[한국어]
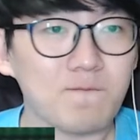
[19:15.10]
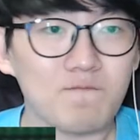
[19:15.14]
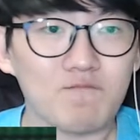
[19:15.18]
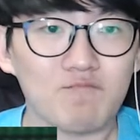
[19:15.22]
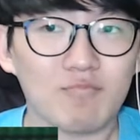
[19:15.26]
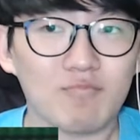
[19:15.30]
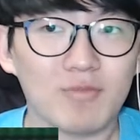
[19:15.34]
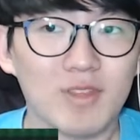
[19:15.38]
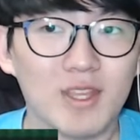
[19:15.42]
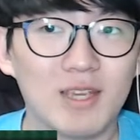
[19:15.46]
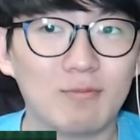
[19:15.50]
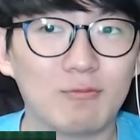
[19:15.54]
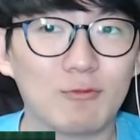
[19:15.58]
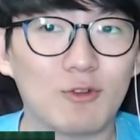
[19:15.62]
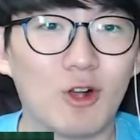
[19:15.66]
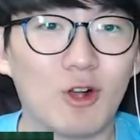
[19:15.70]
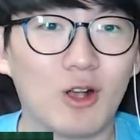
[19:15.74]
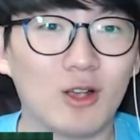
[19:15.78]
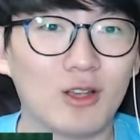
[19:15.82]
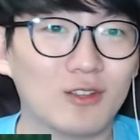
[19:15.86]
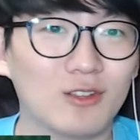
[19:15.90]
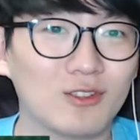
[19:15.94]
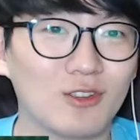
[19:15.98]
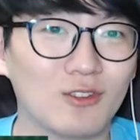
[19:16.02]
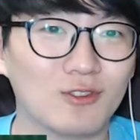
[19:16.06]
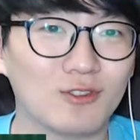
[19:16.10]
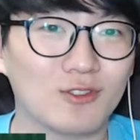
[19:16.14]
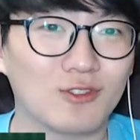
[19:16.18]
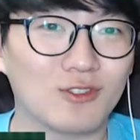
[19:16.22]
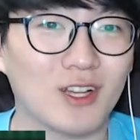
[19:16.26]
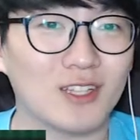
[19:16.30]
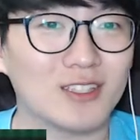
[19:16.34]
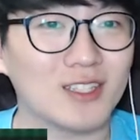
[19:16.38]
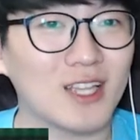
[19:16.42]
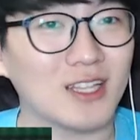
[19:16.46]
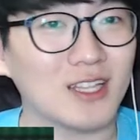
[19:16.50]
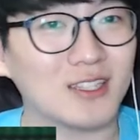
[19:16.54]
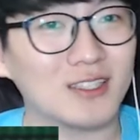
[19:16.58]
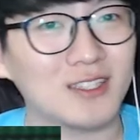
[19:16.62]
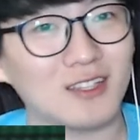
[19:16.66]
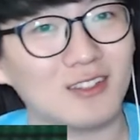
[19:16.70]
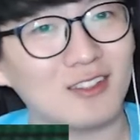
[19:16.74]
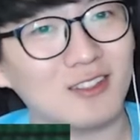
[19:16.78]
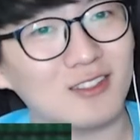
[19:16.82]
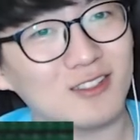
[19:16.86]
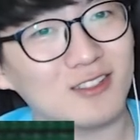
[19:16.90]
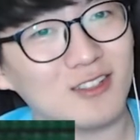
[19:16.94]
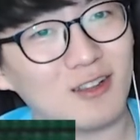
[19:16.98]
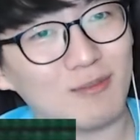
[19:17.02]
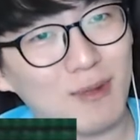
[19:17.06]
김광현 선수가
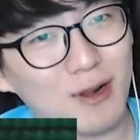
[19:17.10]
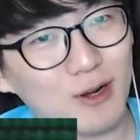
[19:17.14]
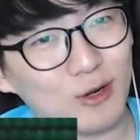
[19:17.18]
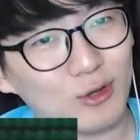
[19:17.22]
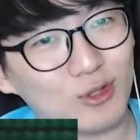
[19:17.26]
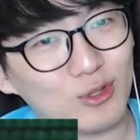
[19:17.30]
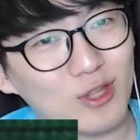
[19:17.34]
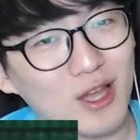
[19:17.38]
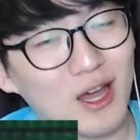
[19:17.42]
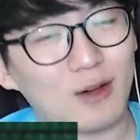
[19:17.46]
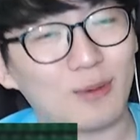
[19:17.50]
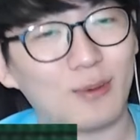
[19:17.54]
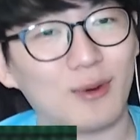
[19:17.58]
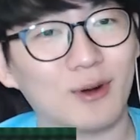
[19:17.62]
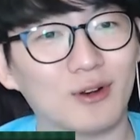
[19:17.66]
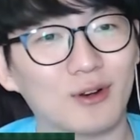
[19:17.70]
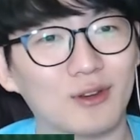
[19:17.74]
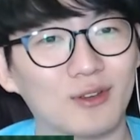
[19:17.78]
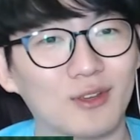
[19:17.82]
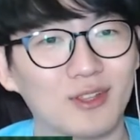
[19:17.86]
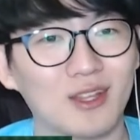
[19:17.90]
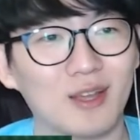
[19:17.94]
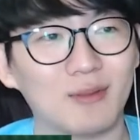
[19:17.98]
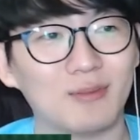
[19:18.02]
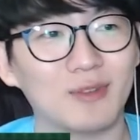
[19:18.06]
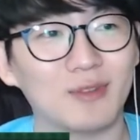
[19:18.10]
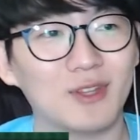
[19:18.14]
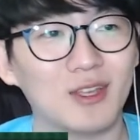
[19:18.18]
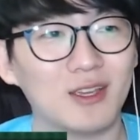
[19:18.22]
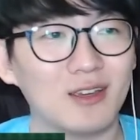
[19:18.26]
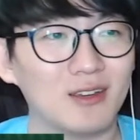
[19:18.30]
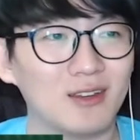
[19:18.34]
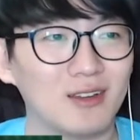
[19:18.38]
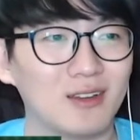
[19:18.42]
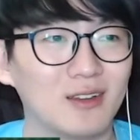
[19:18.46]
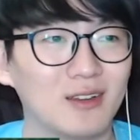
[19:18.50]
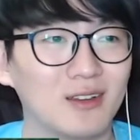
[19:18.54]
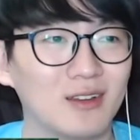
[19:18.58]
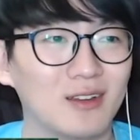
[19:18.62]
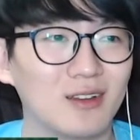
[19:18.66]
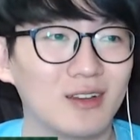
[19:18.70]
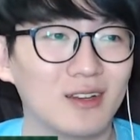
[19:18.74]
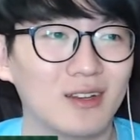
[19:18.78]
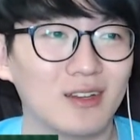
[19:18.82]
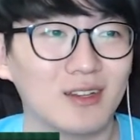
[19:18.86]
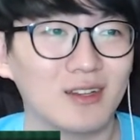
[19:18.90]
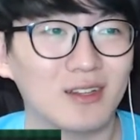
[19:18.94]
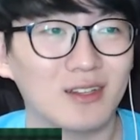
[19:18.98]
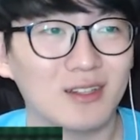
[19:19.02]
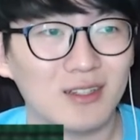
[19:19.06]
4차전 선발로 나와버렸기 때문에
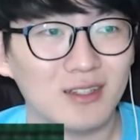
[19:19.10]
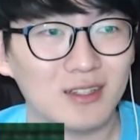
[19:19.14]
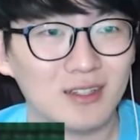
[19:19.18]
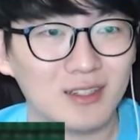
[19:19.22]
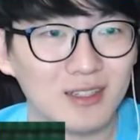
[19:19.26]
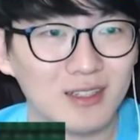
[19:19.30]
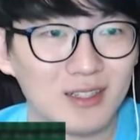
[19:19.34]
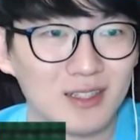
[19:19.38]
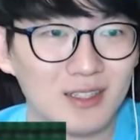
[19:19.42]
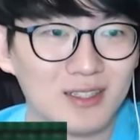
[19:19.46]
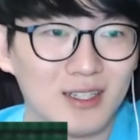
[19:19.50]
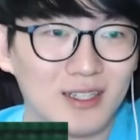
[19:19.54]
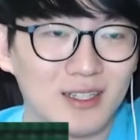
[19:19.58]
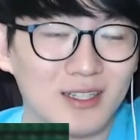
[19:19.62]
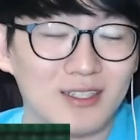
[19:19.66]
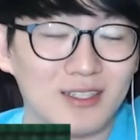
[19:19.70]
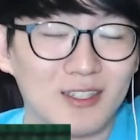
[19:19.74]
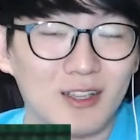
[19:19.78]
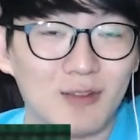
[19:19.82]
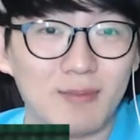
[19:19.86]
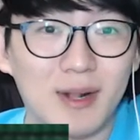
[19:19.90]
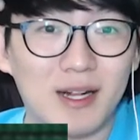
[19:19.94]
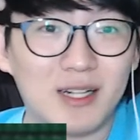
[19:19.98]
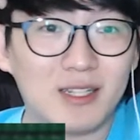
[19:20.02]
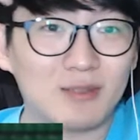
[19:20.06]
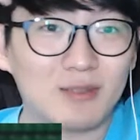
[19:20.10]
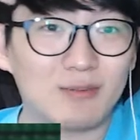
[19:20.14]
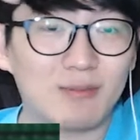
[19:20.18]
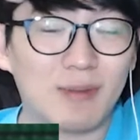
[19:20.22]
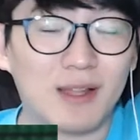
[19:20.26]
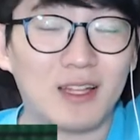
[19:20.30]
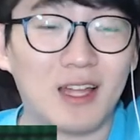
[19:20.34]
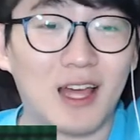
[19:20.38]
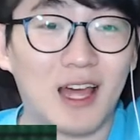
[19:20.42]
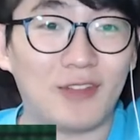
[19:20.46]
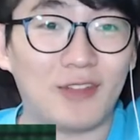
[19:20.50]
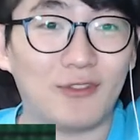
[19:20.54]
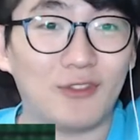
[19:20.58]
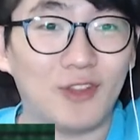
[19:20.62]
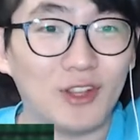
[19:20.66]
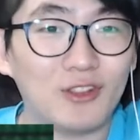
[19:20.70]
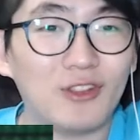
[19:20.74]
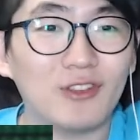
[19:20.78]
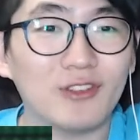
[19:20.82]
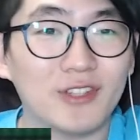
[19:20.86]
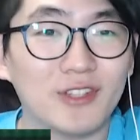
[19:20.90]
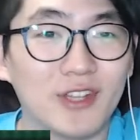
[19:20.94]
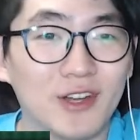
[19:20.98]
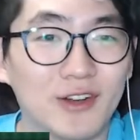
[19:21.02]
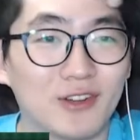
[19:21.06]
이제 선발 등판은 안
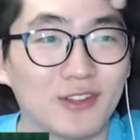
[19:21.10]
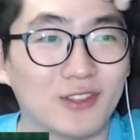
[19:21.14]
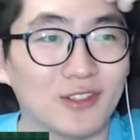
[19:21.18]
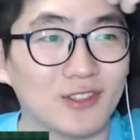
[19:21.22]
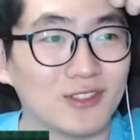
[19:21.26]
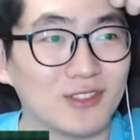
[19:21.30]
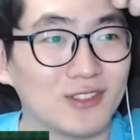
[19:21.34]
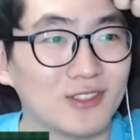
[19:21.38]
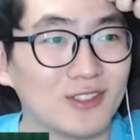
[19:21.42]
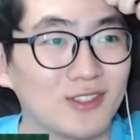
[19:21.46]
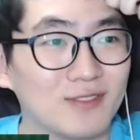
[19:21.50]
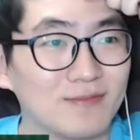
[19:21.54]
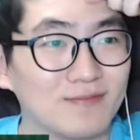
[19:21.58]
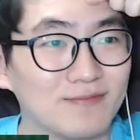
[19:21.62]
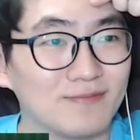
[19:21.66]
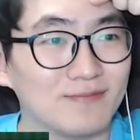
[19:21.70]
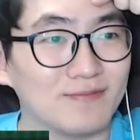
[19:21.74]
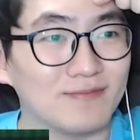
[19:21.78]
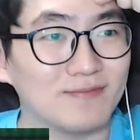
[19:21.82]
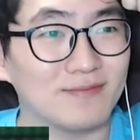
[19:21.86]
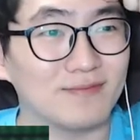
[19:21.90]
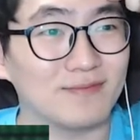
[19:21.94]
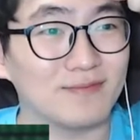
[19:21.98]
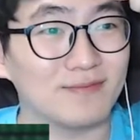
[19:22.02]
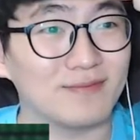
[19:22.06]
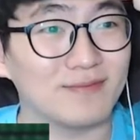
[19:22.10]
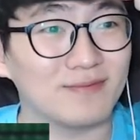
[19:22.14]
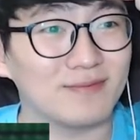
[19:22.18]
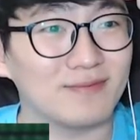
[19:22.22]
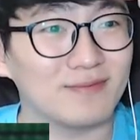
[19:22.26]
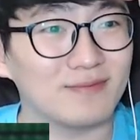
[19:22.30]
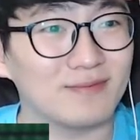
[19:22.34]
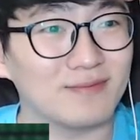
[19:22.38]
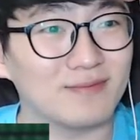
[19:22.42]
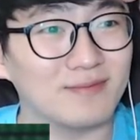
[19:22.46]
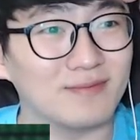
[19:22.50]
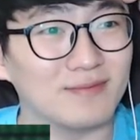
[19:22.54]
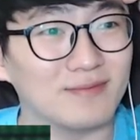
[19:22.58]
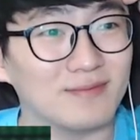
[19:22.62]
됐던 상황이었어. 음.